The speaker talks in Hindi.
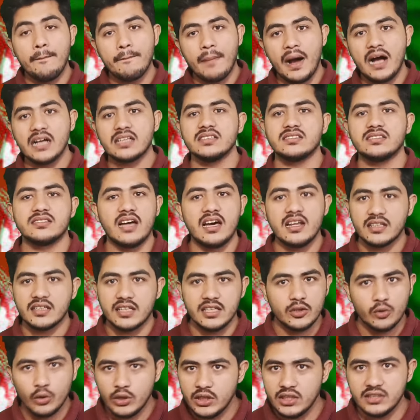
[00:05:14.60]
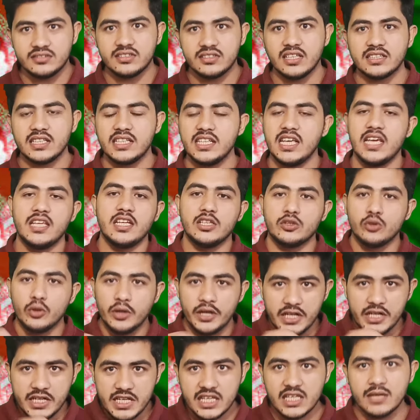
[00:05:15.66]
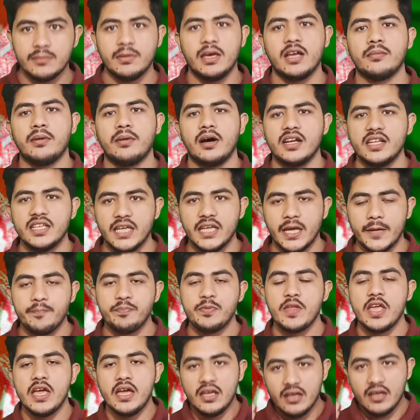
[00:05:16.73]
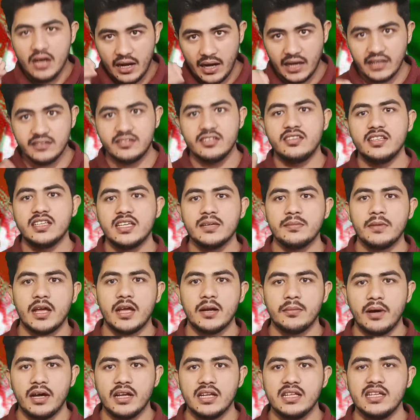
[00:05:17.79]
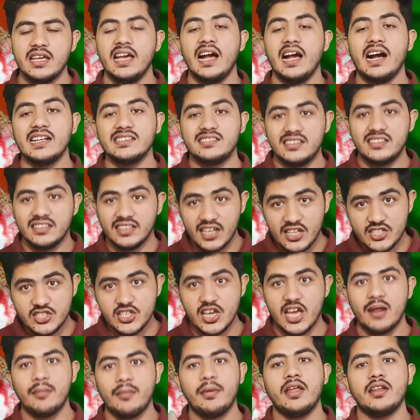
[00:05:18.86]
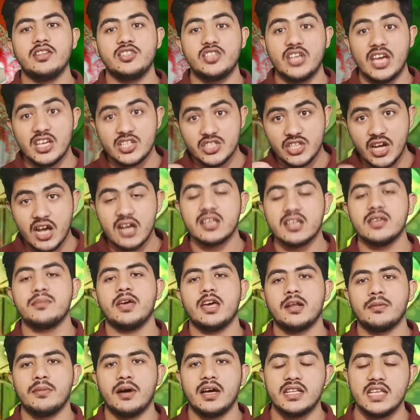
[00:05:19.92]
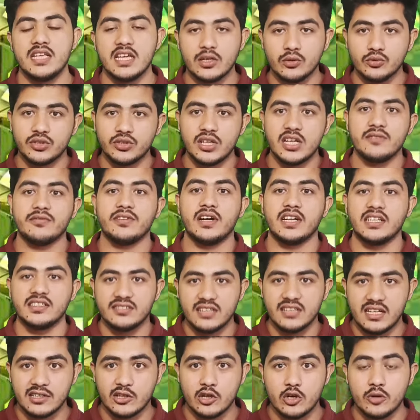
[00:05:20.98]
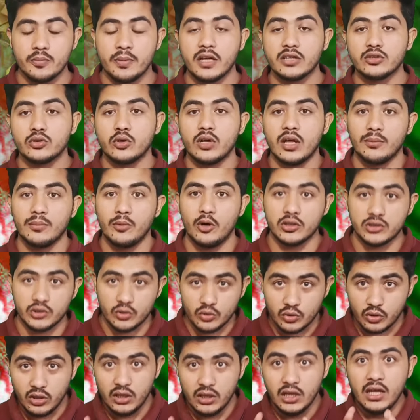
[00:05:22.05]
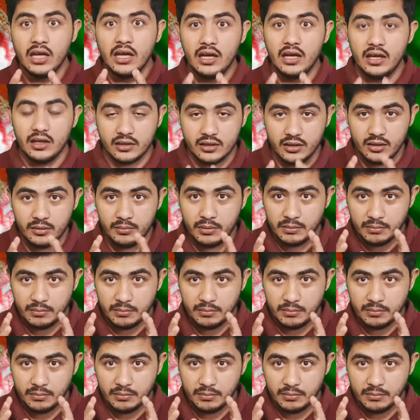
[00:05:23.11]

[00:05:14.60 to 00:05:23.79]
अब पाकिस्तान की कोई इज्जत नहीं है ये तो इंडिया की मेहरबानी है आईसीसी की मेहरबानी है आईसीसी के चेयरमैन जय शाह की मेहरबानी है कि उसने अफगानिस्तान के ऊपर थोड़ा बहुत यू नो एक